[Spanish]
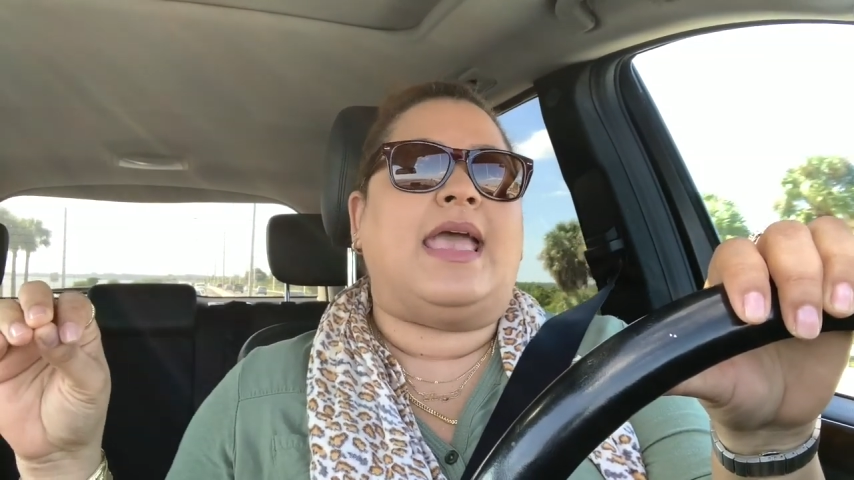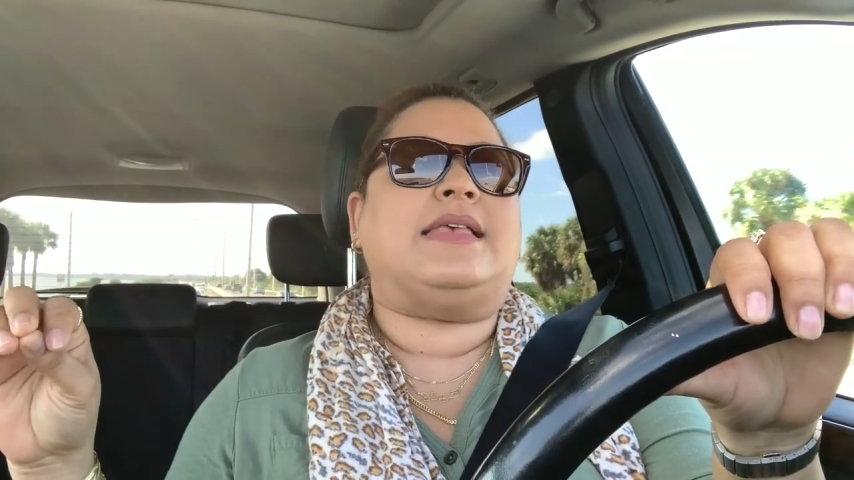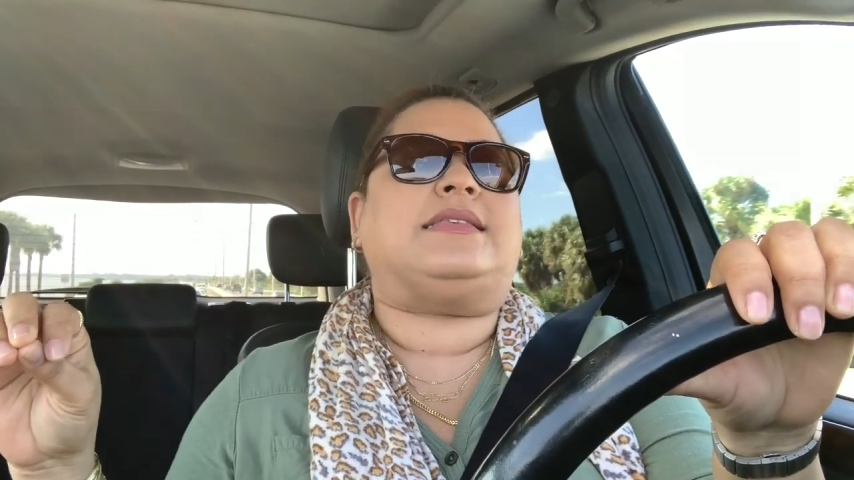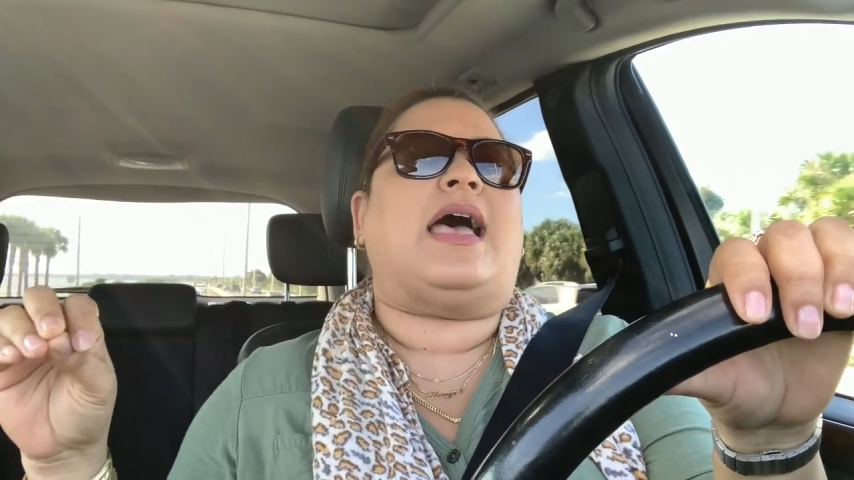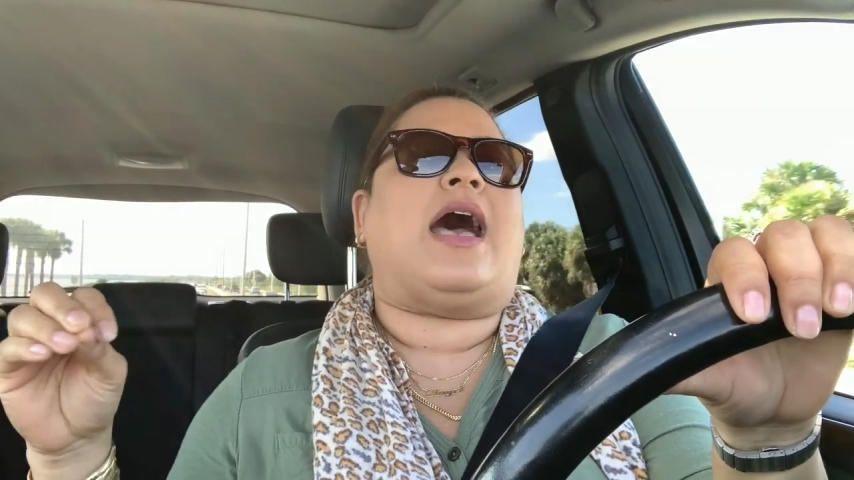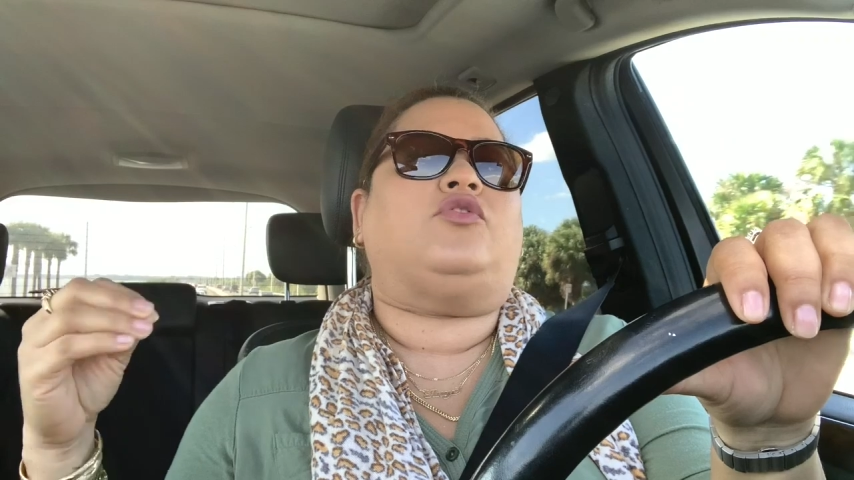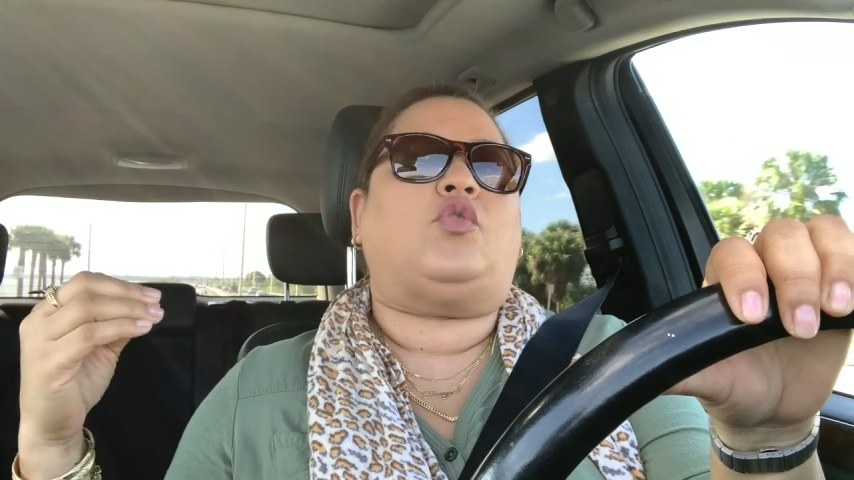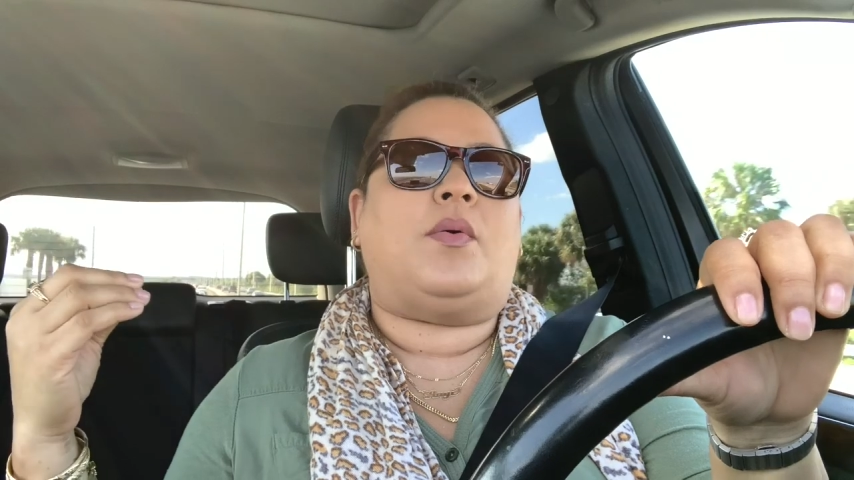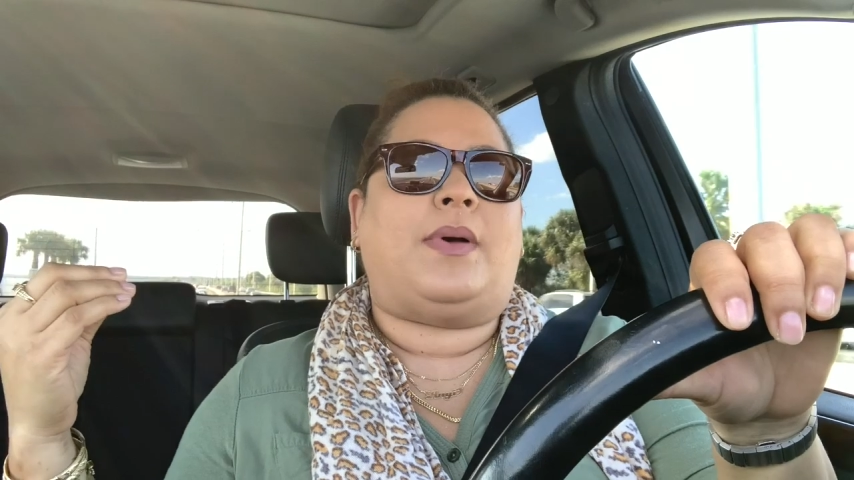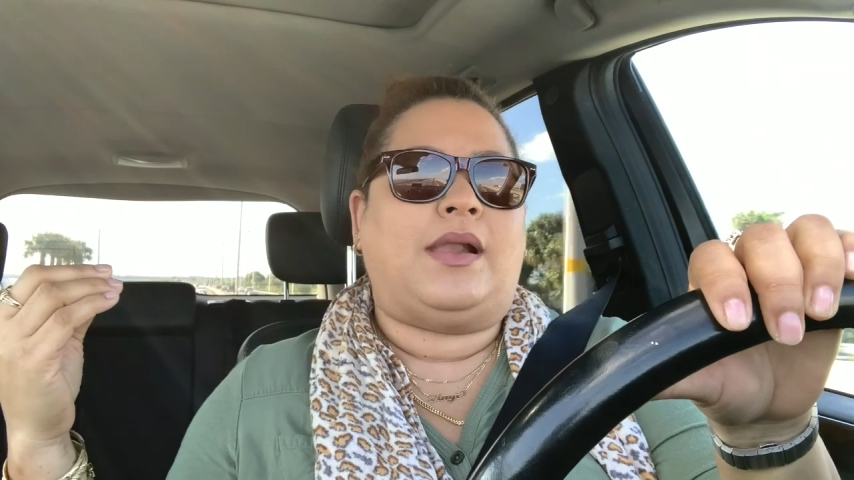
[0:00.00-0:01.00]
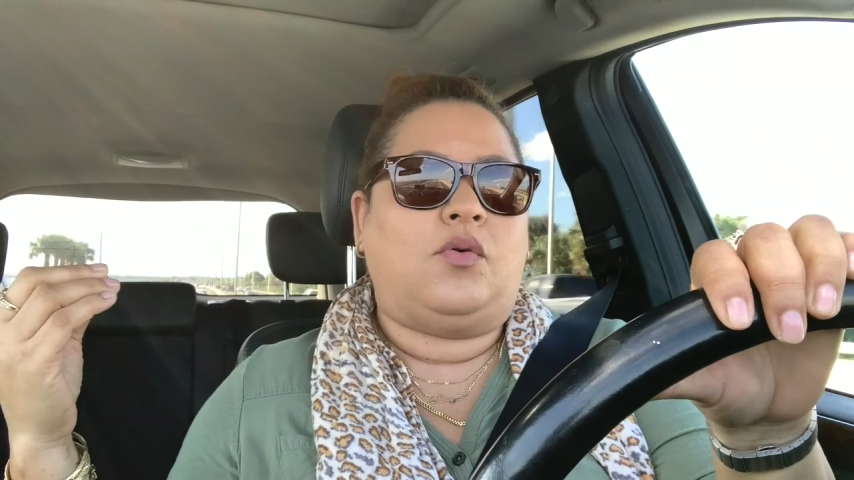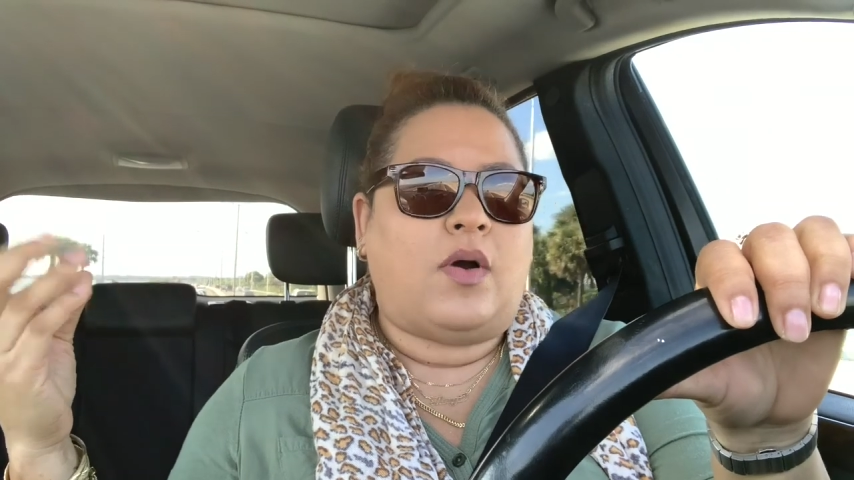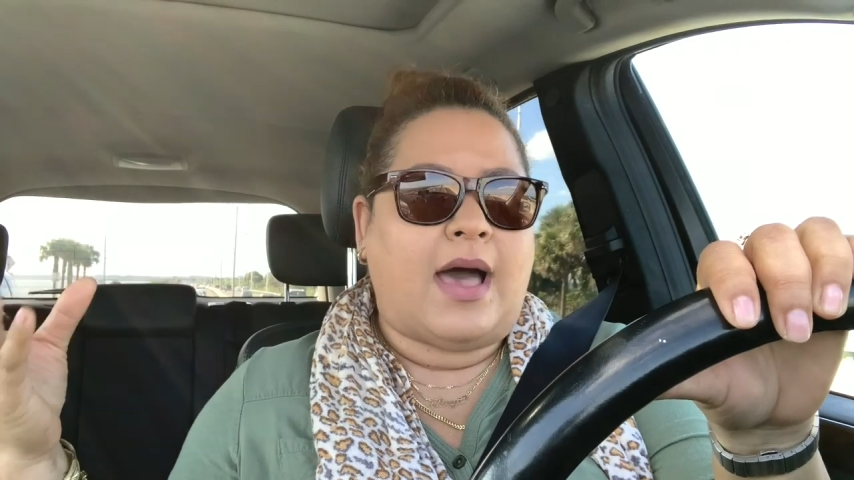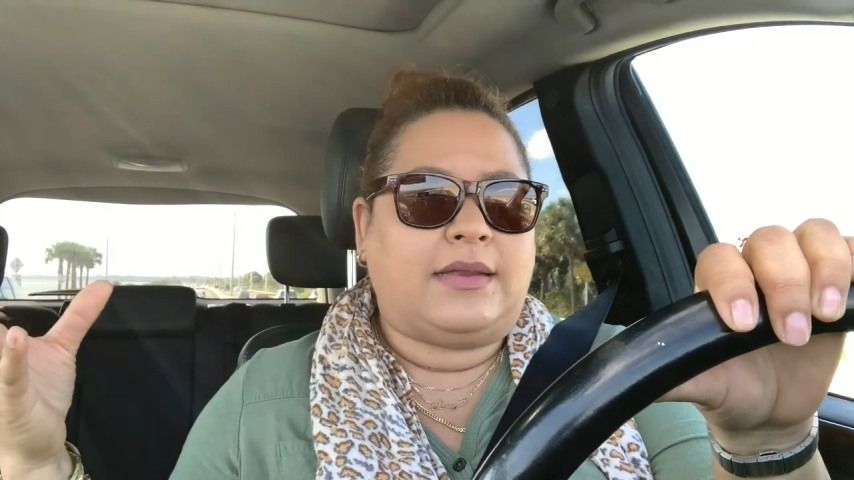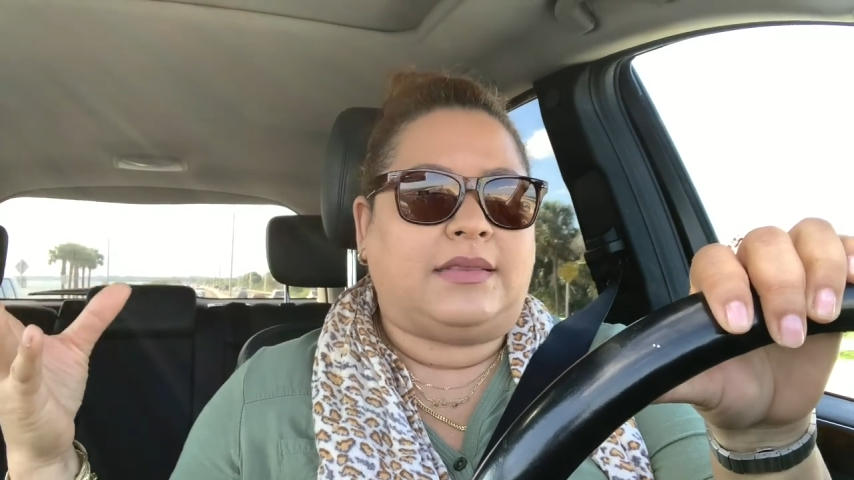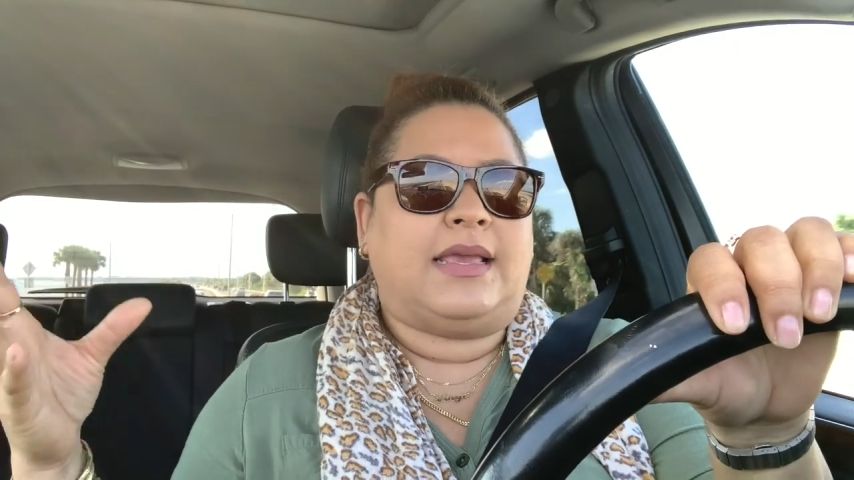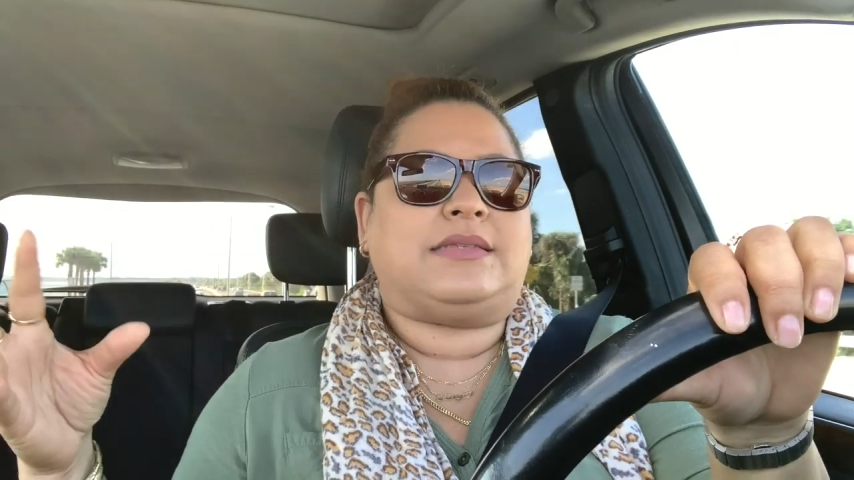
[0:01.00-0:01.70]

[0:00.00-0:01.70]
es autoevaluarte,